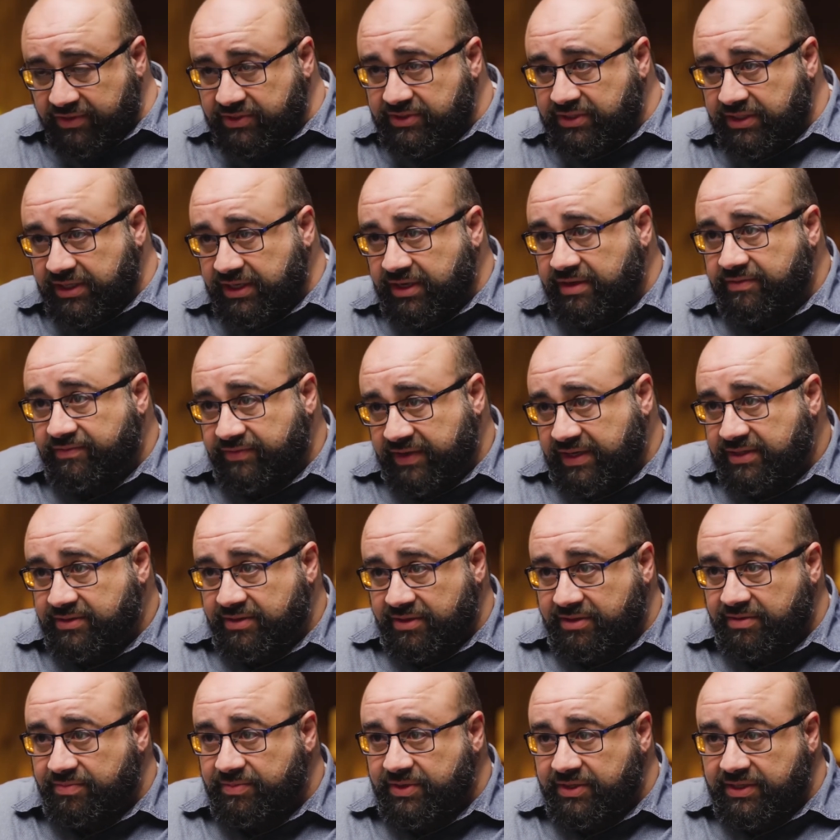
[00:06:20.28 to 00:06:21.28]
негативно
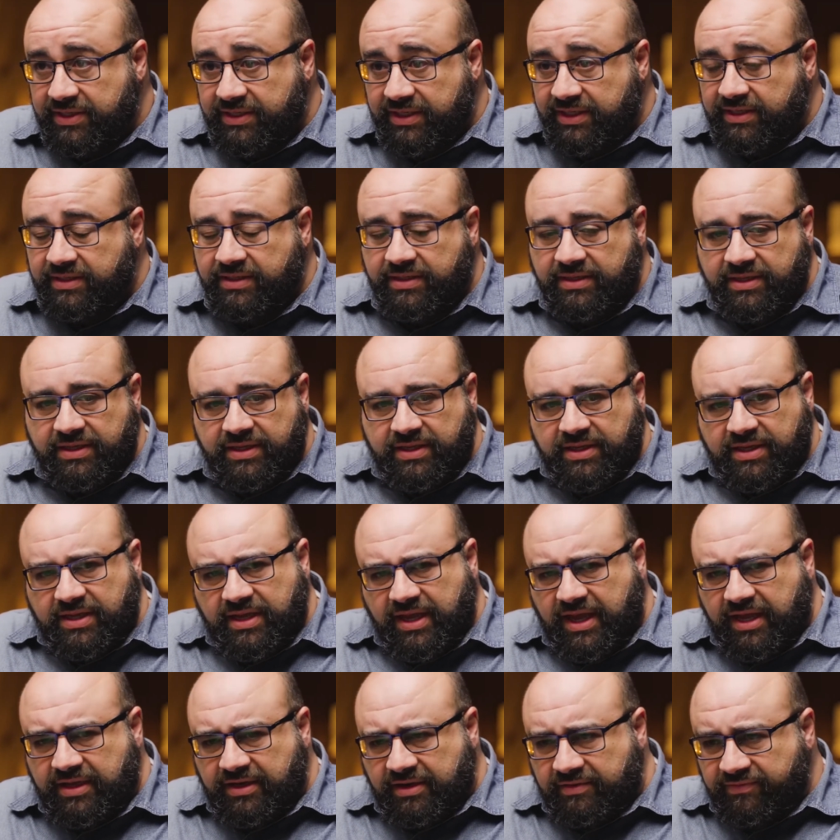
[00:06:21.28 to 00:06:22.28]
повлияет на общество.
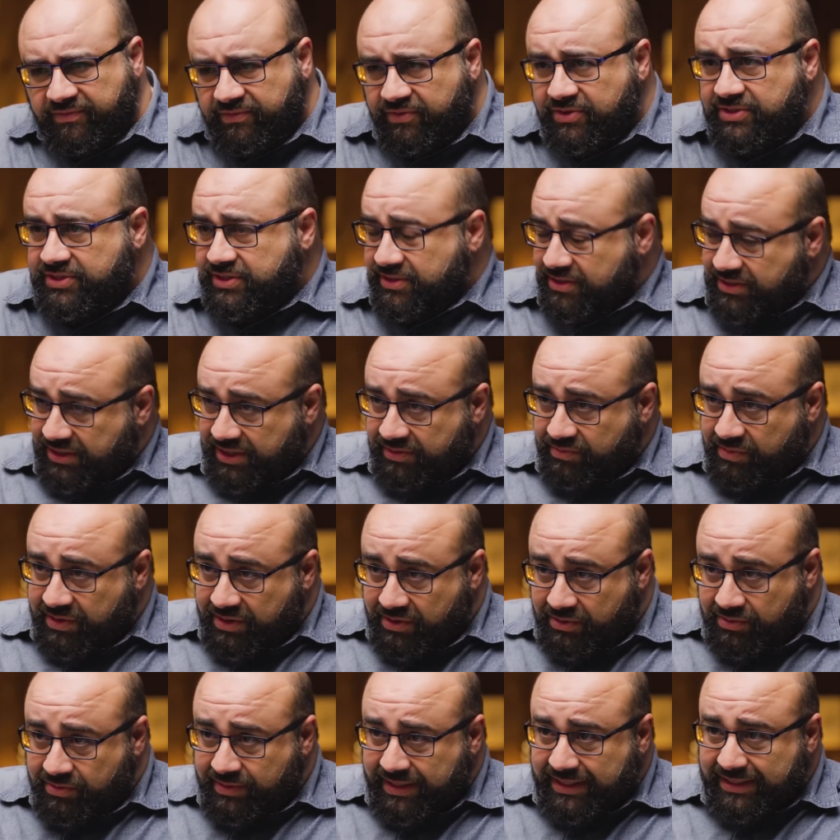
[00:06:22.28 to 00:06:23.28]
К сожалению, мы уже
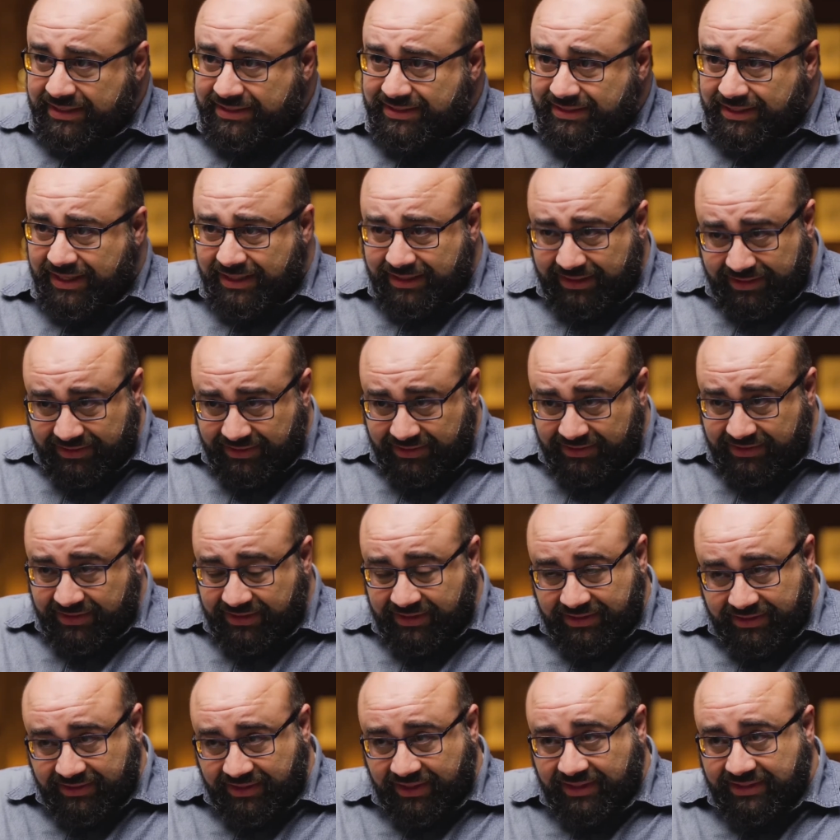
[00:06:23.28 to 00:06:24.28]
начинаем замечать
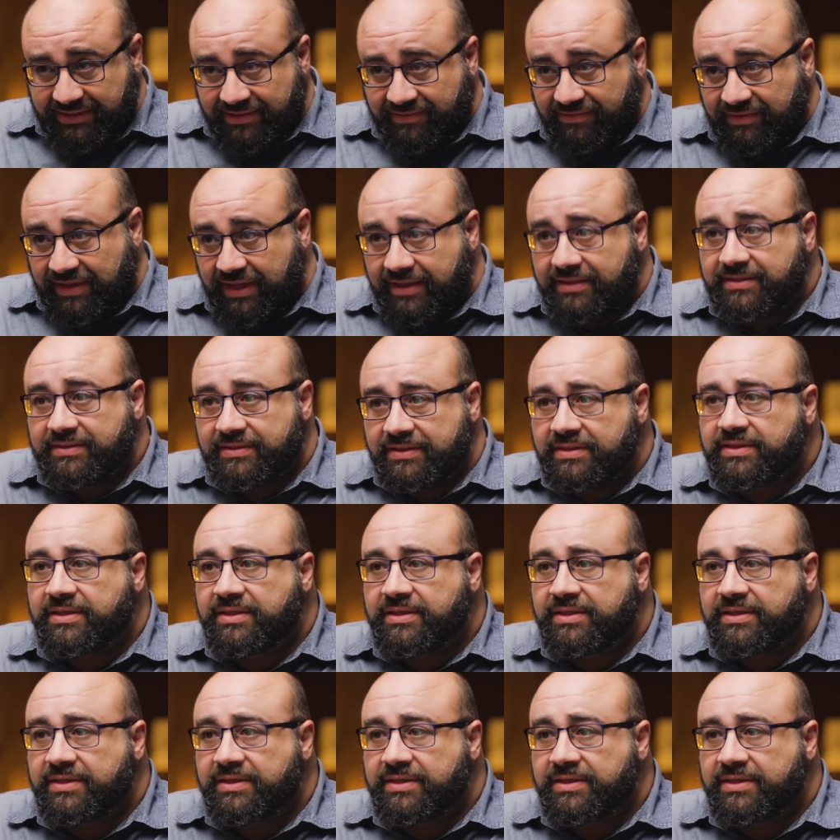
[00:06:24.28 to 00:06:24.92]
признаки этого.